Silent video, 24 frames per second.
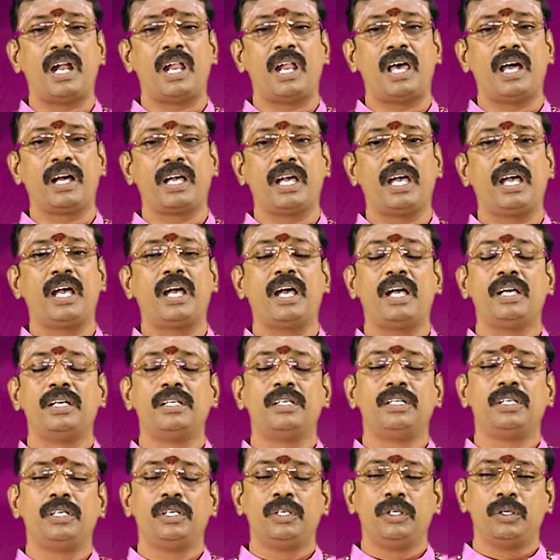நாளாக
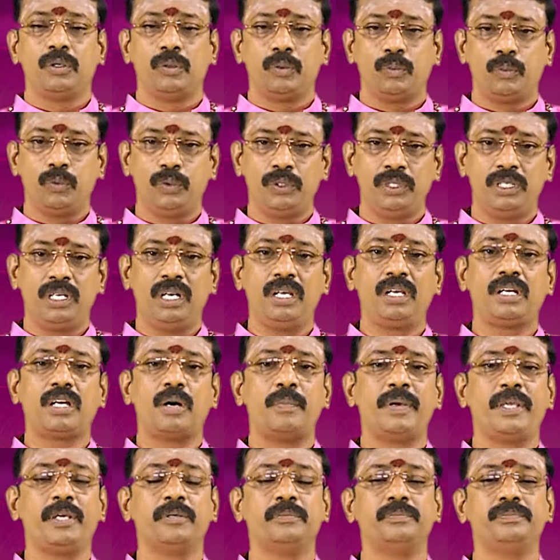உங்களுக்கு
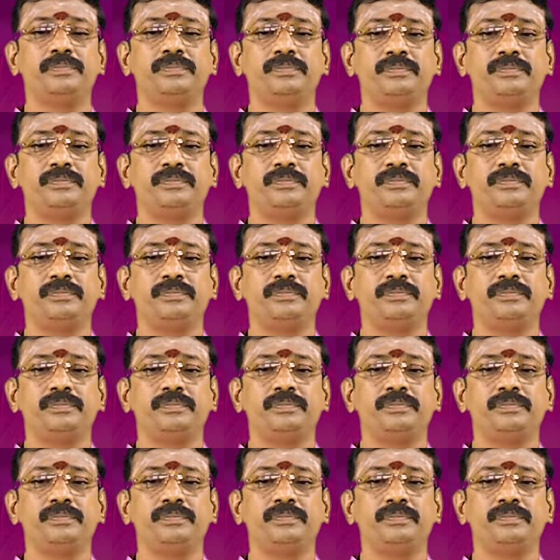அமையும்